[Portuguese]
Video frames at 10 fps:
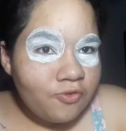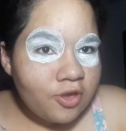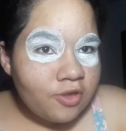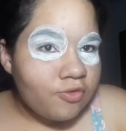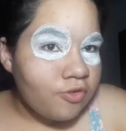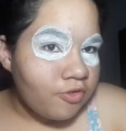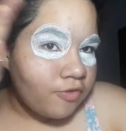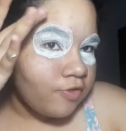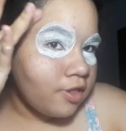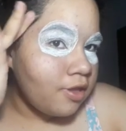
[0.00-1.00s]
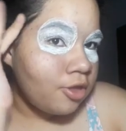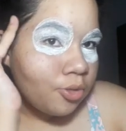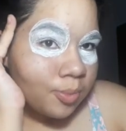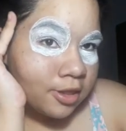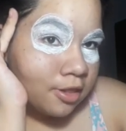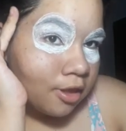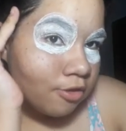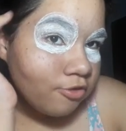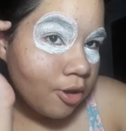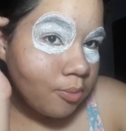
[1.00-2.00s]
gente, eu já fiz aqui, eu passei
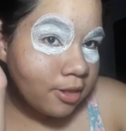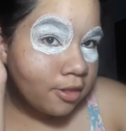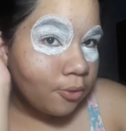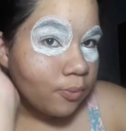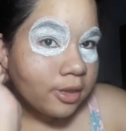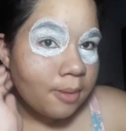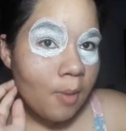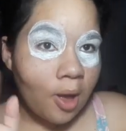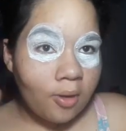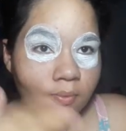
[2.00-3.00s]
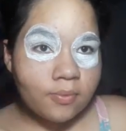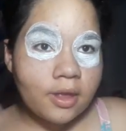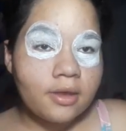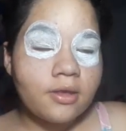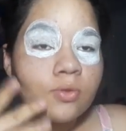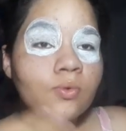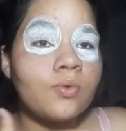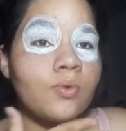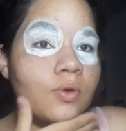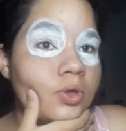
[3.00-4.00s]
já uma segunda mão aqui
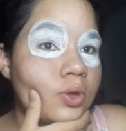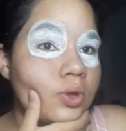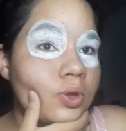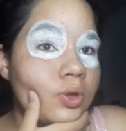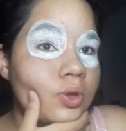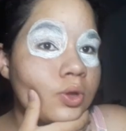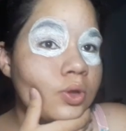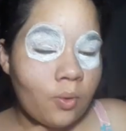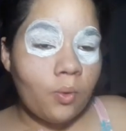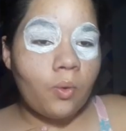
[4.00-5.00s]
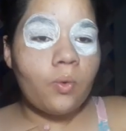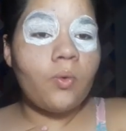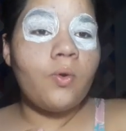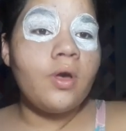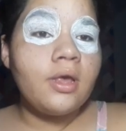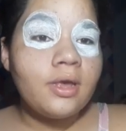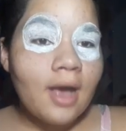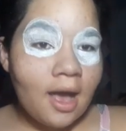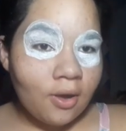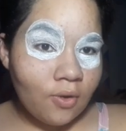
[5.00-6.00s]
no, no branco
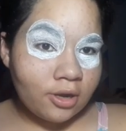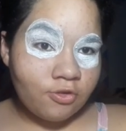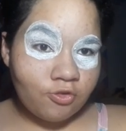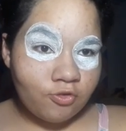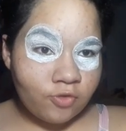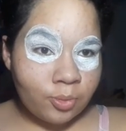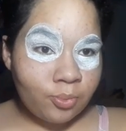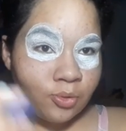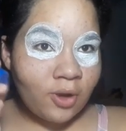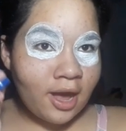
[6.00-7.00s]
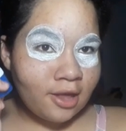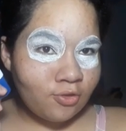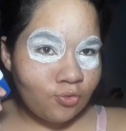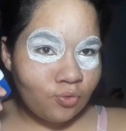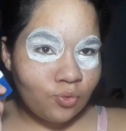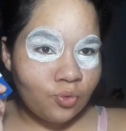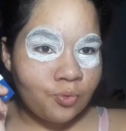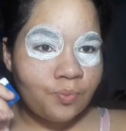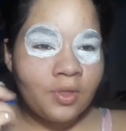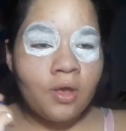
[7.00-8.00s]
Agora a gente vai pro azul.
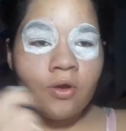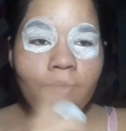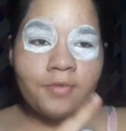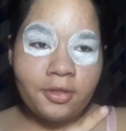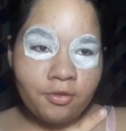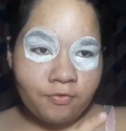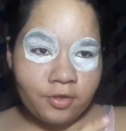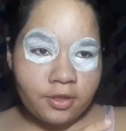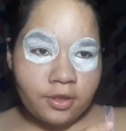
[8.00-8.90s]
Como vocês estão vendo